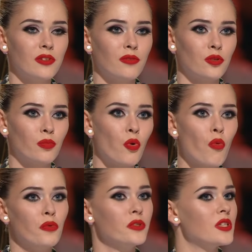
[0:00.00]
и вы вот
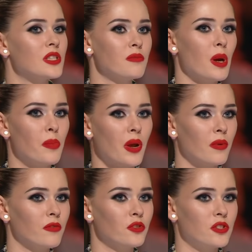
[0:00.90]
пробуете себя
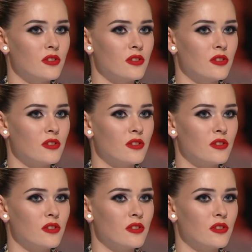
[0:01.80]
прямо вот